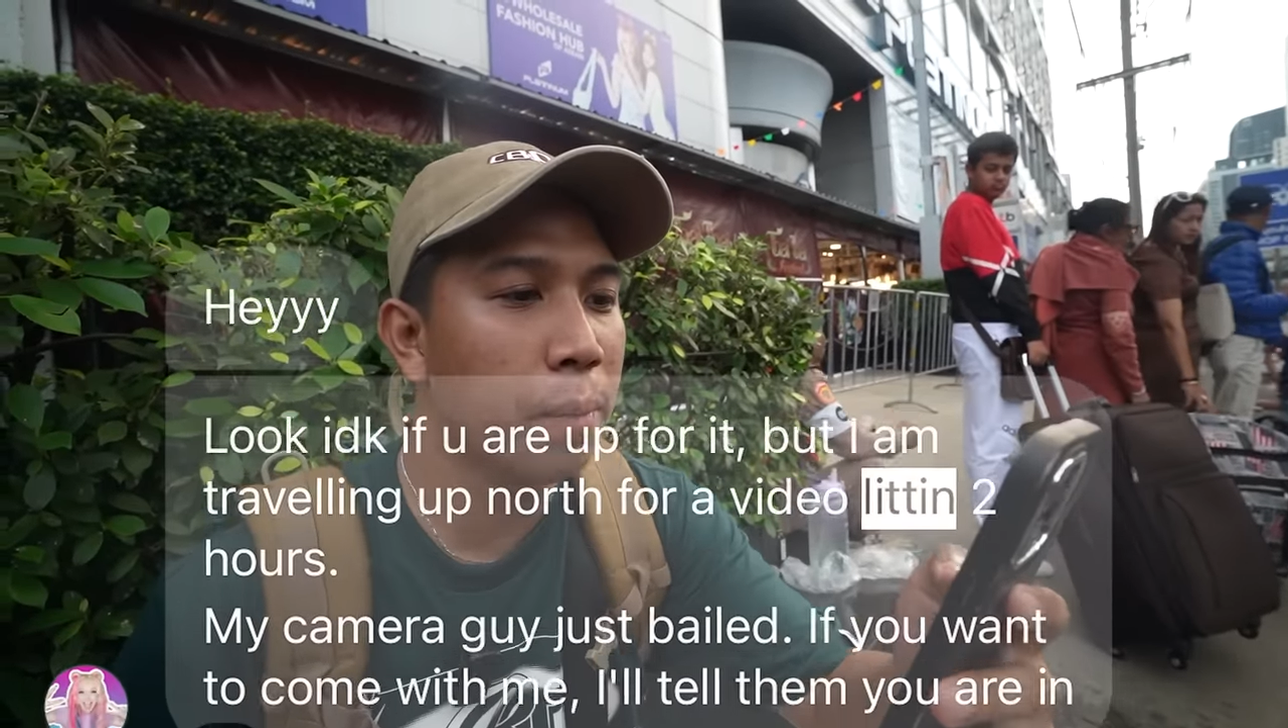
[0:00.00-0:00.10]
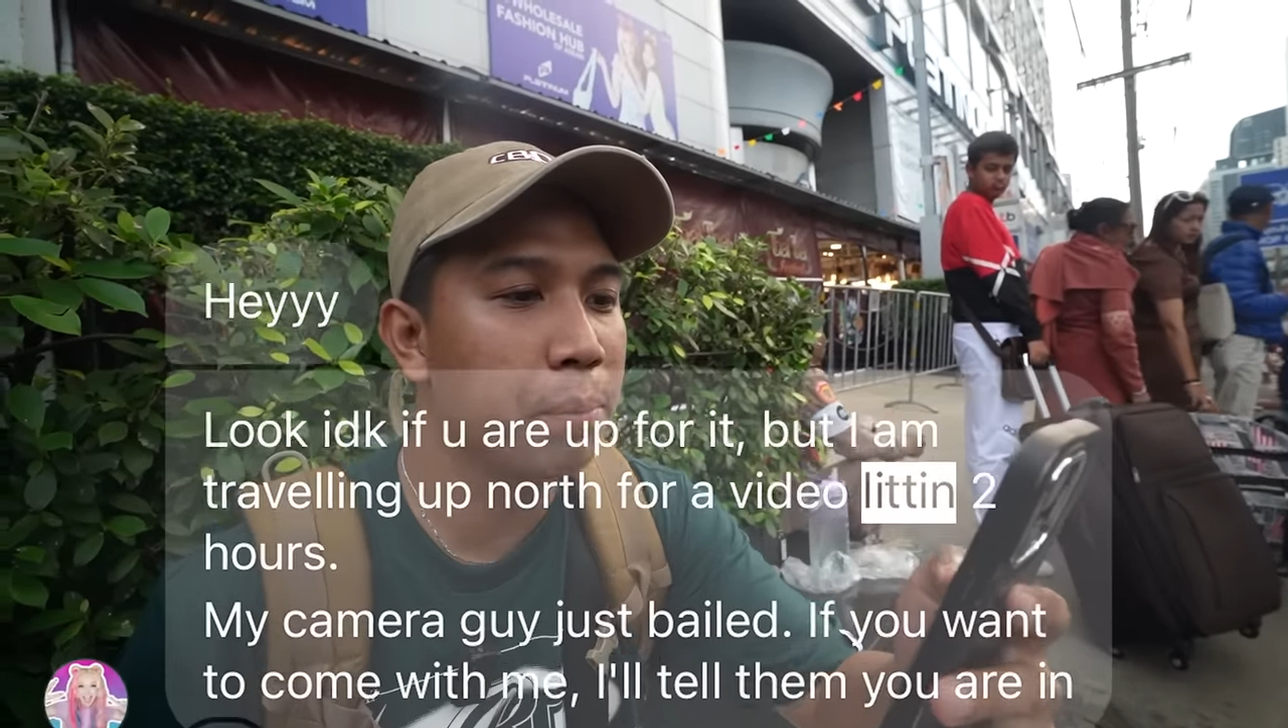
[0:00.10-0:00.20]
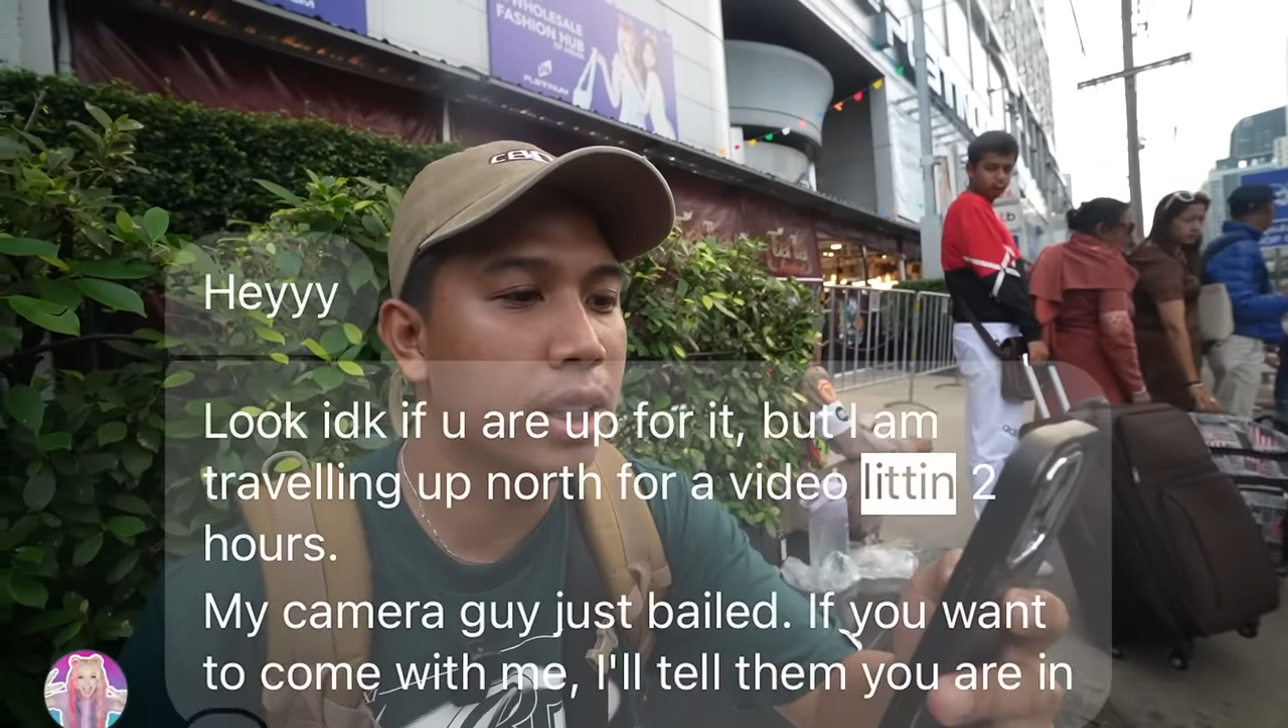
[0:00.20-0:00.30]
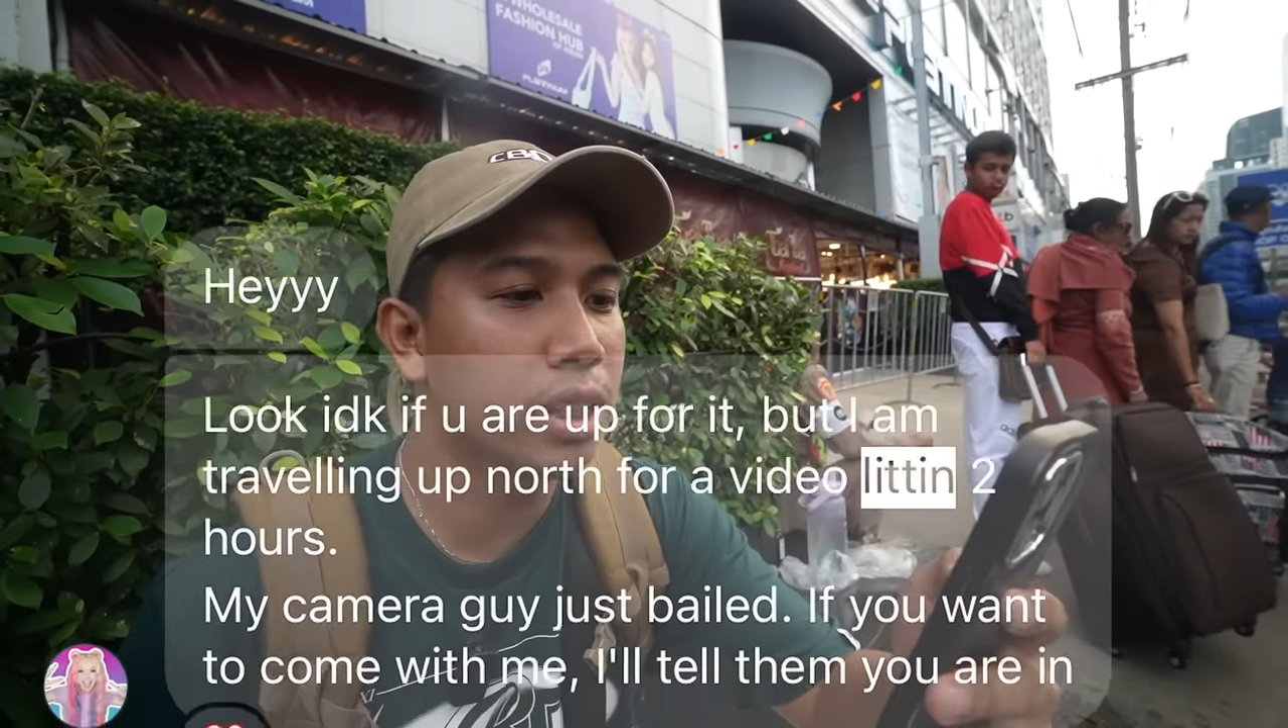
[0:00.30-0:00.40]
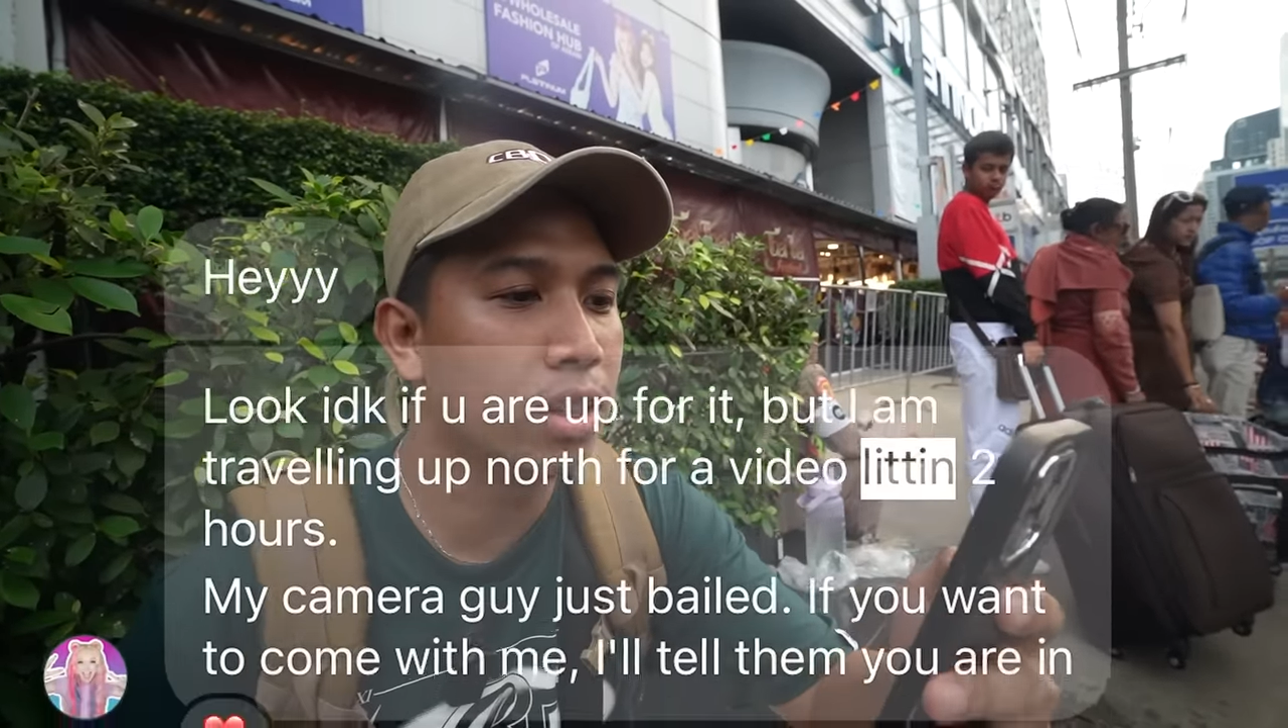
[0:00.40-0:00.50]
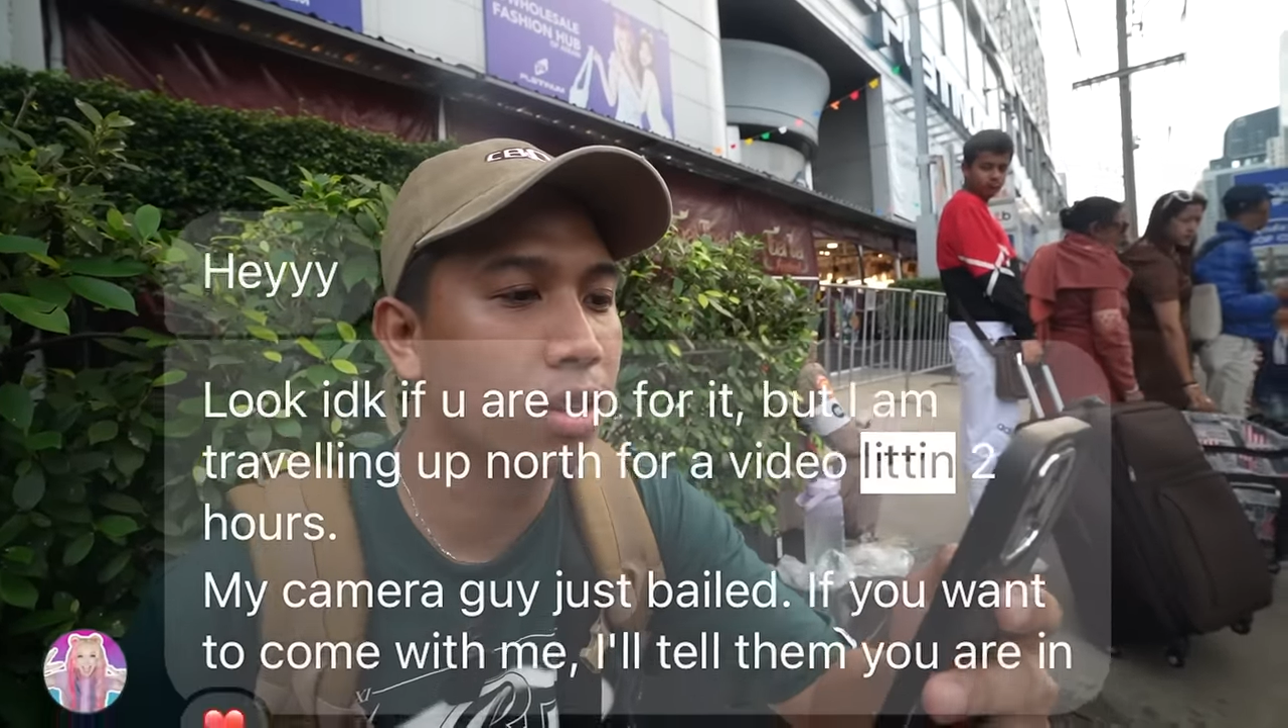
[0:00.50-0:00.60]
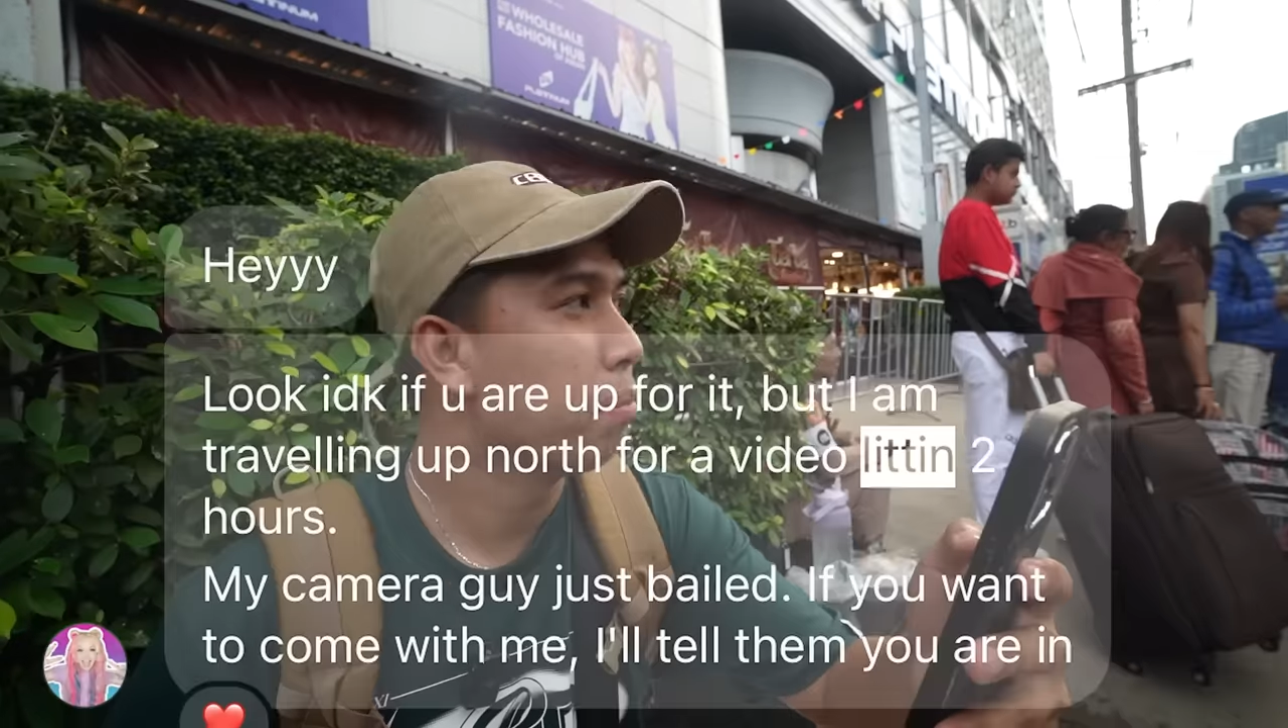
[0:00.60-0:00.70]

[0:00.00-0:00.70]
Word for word: video.